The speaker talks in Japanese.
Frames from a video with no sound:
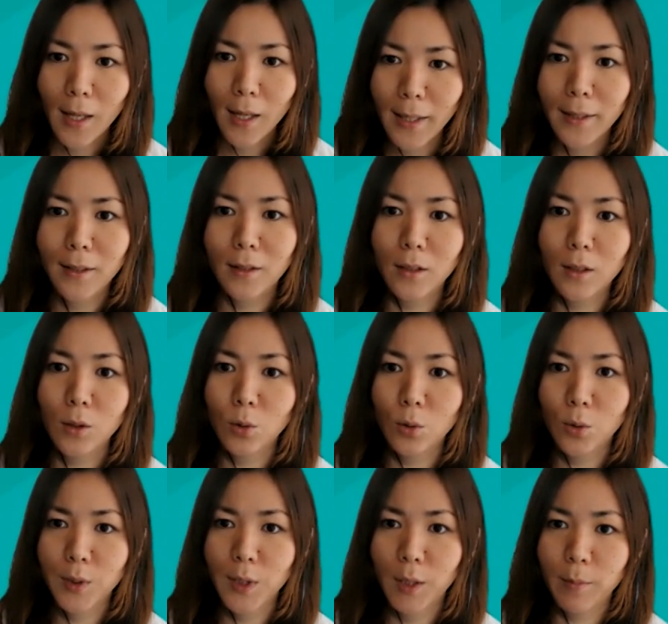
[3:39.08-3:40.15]
はい、ありが
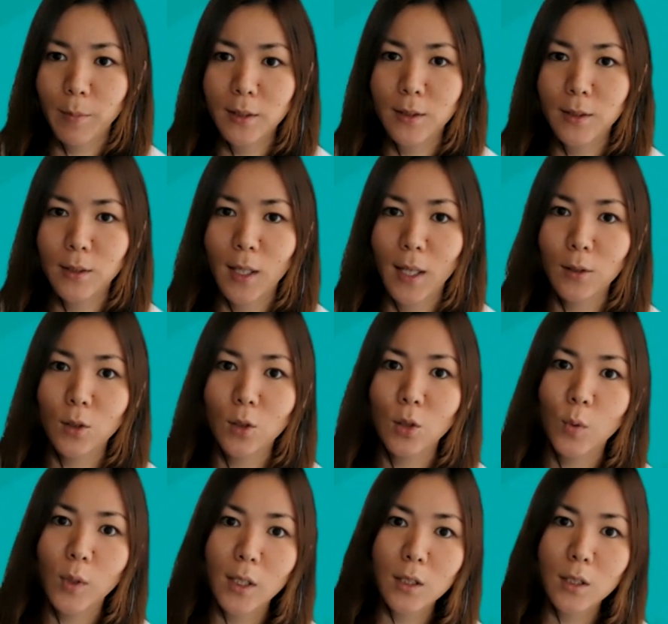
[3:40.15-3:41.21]
とうございます。あ
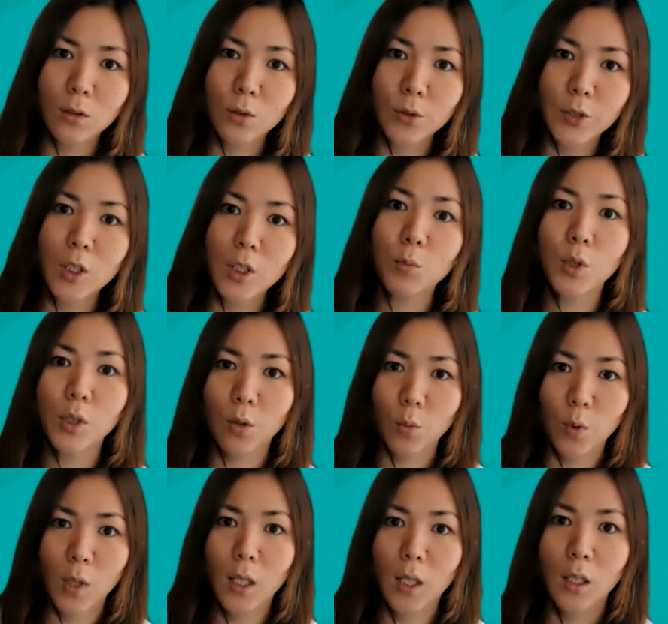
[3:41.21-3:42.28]
の私のチームで
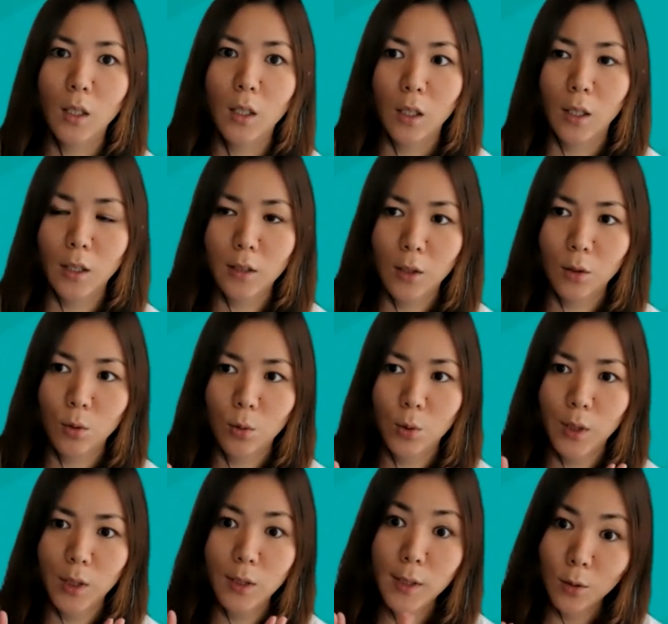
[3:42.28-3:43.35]
はえっ
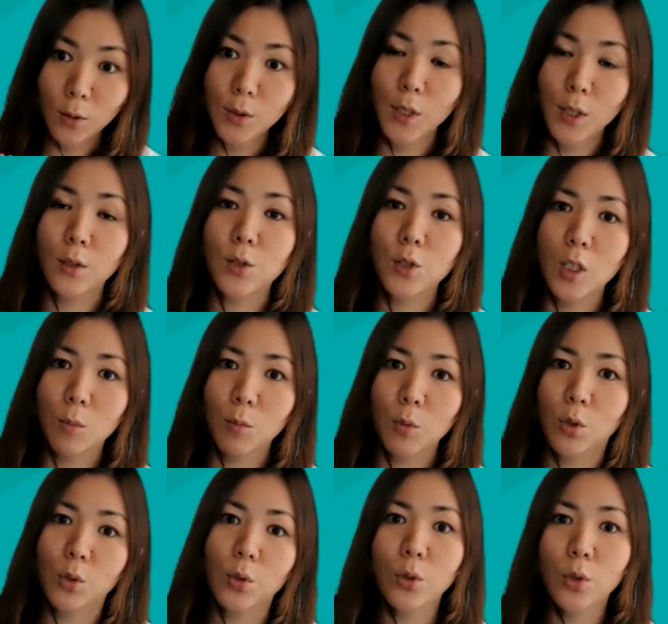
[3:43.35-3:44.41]
と、
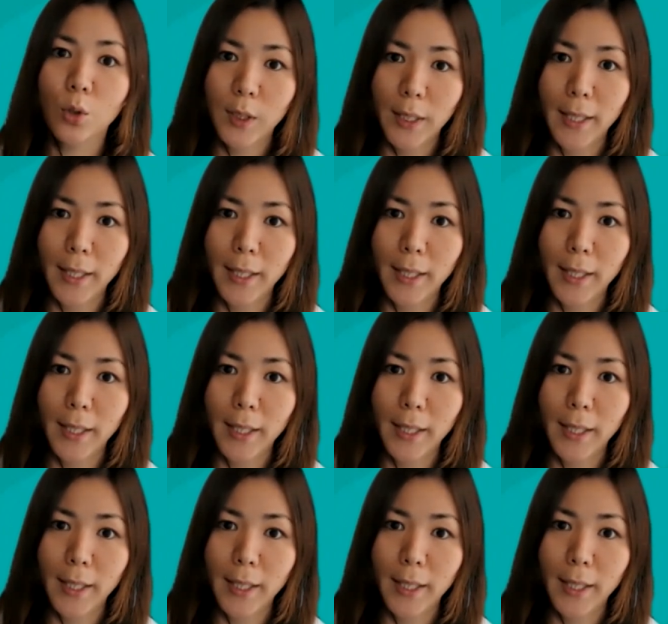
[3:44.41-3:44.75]
インサイドセールスチームということ